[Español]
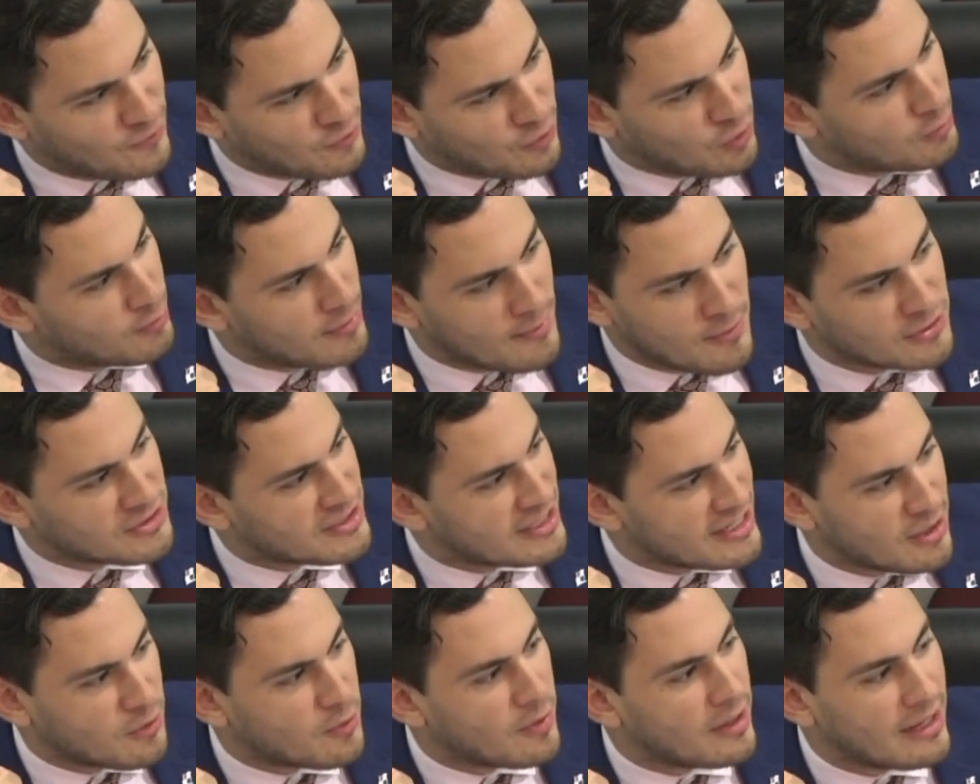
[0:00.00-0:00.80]
Entonces no
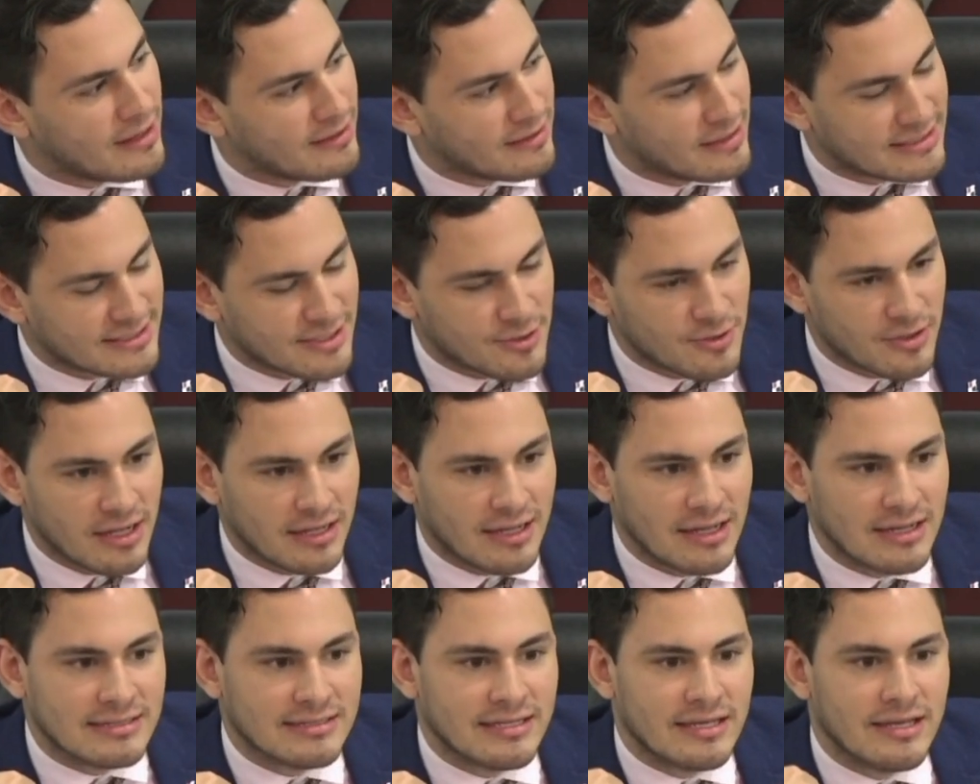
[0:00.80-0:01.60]
podemos ser incoherentes,
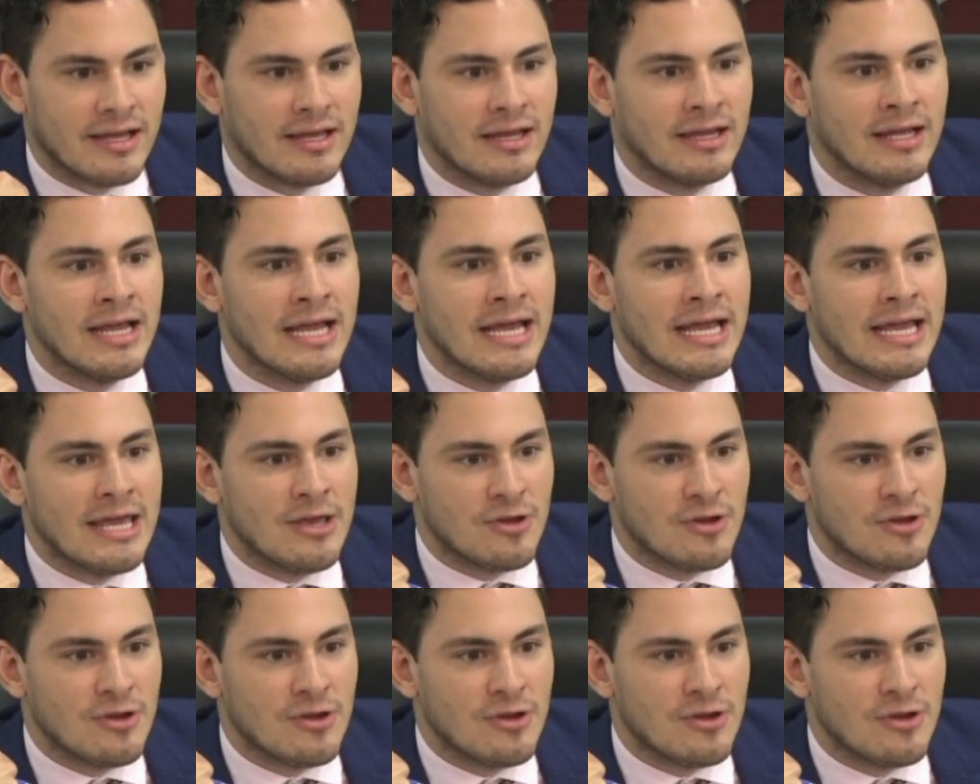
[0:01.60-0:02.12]
señora canciller.